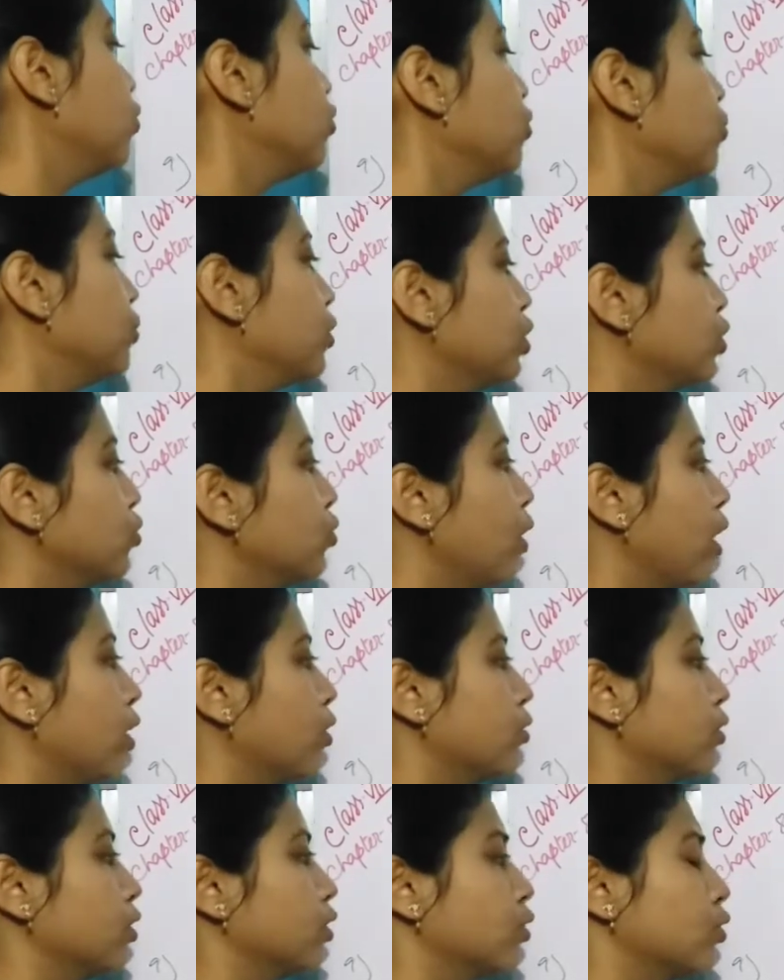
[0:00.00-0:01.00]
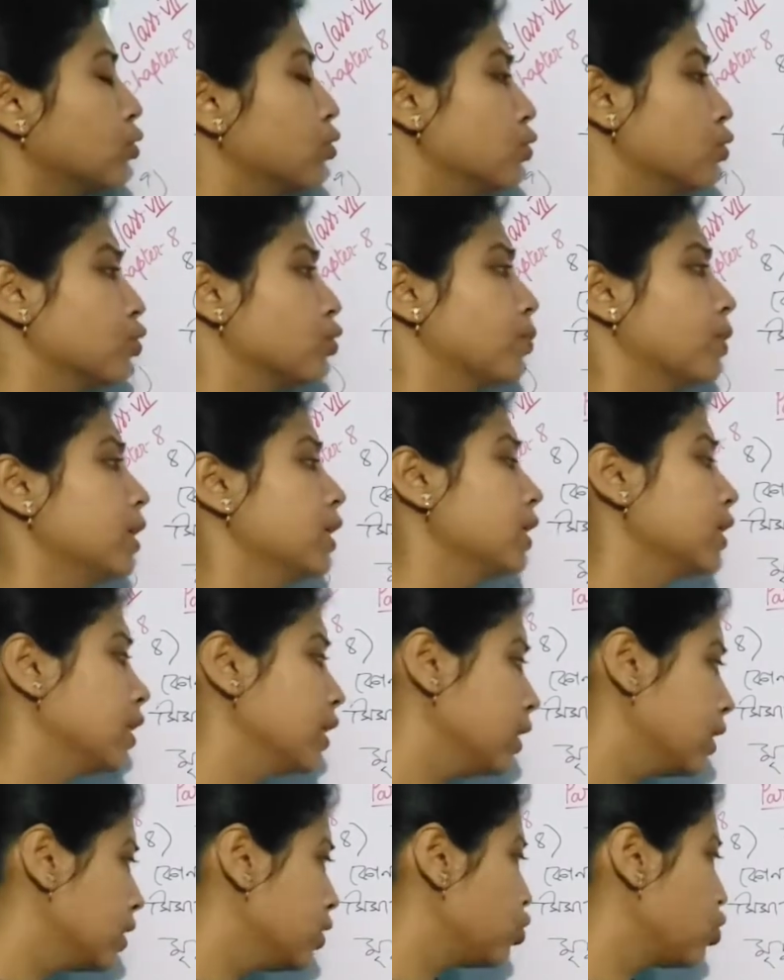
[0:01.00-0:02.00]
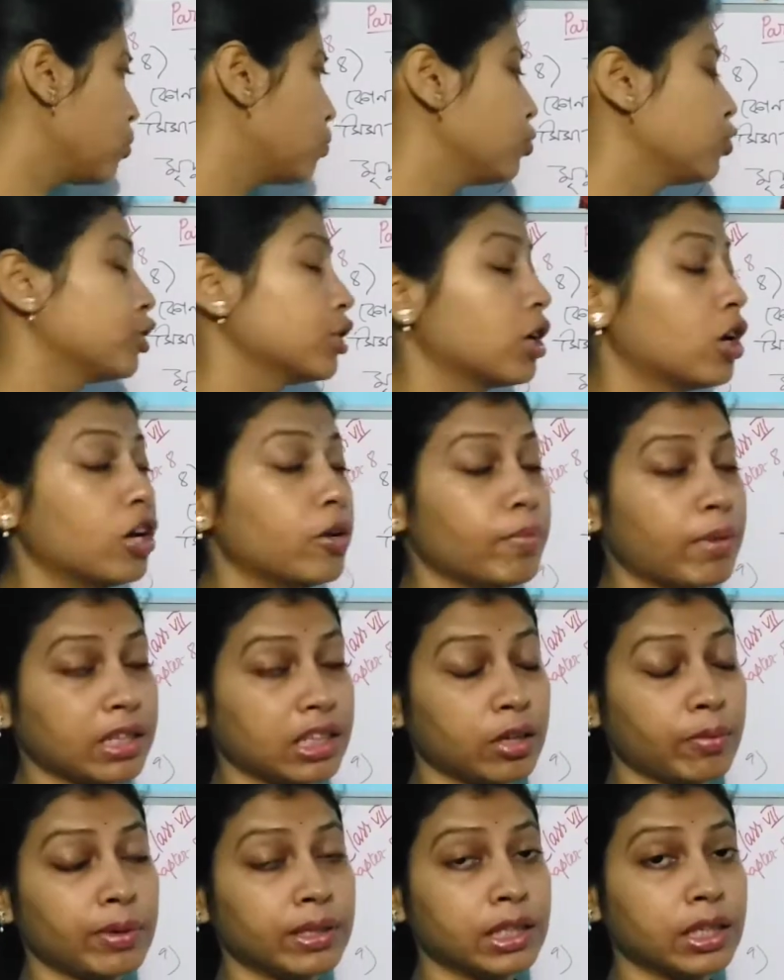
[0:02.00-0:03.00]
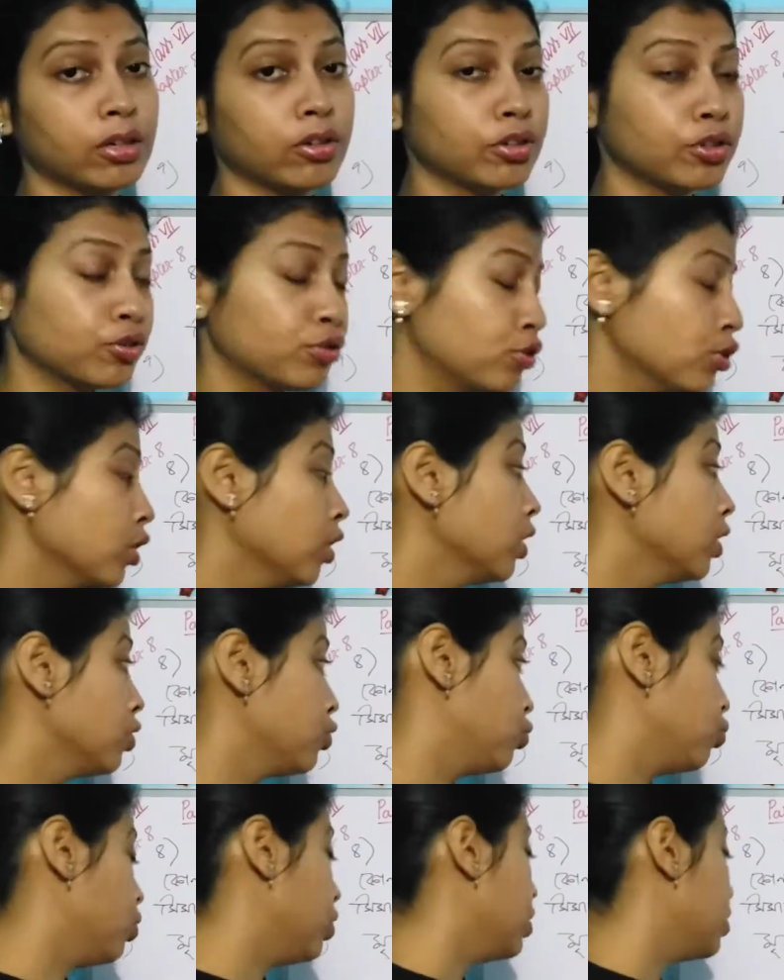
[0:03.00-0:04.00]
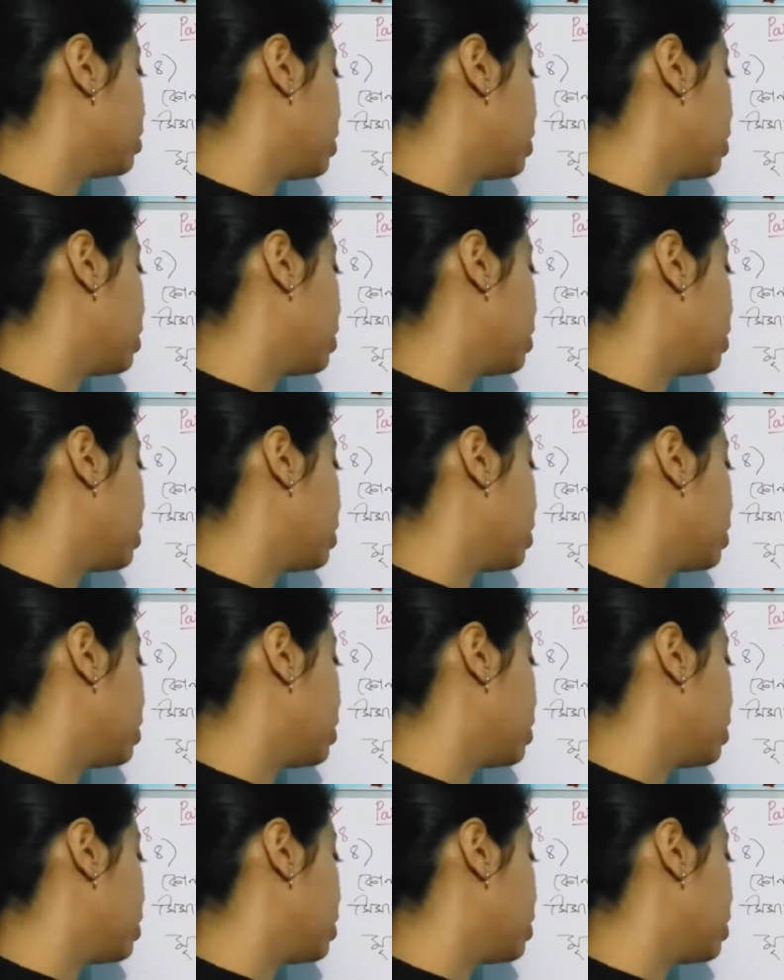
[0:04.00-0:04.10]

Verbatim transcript: হলো মৃদু আলোতে দীর্ঘ সময় লিখলে কি সমস্যা হয় মাথা ব্যথা করে চোখে